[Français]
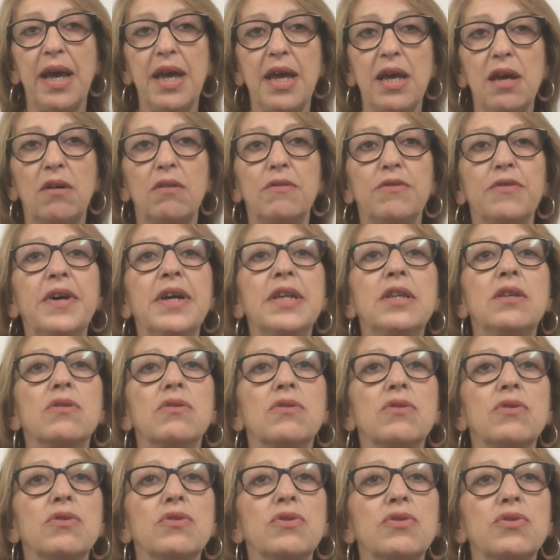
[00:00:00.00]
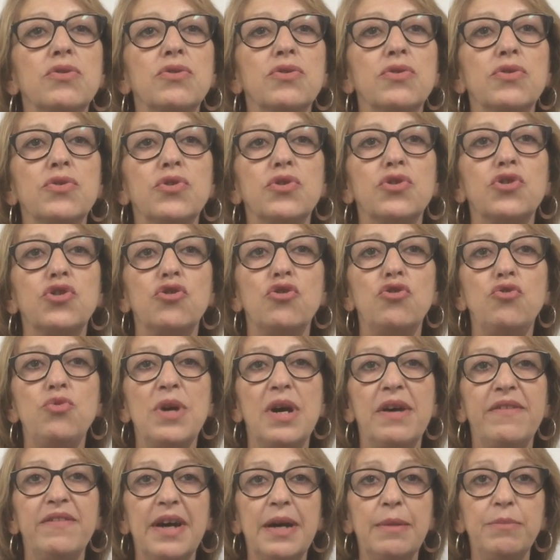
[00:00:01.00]
Et, en fait, euh, je
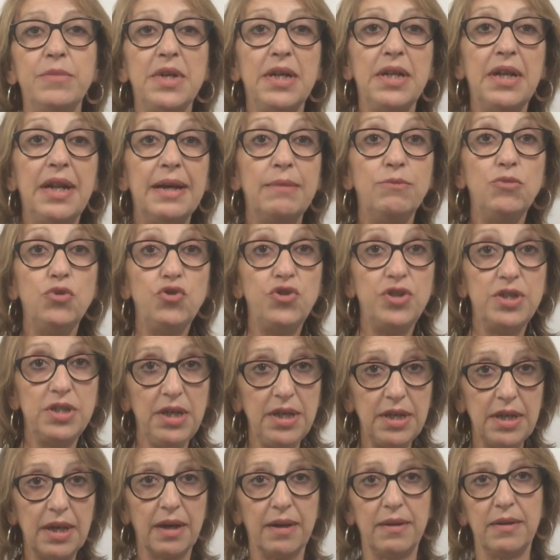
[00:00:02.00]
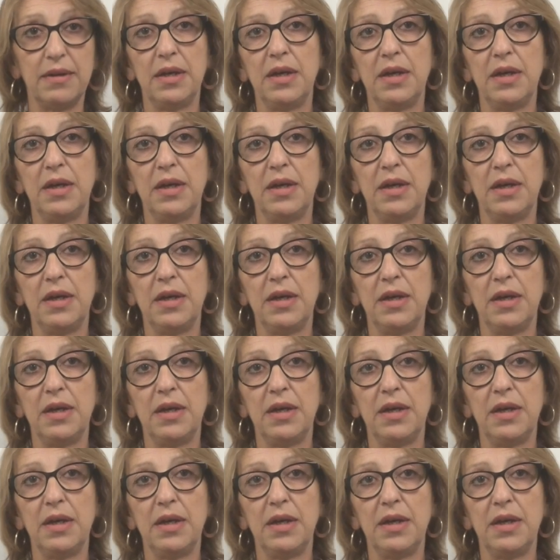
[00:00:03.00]
lui avais amené de la musique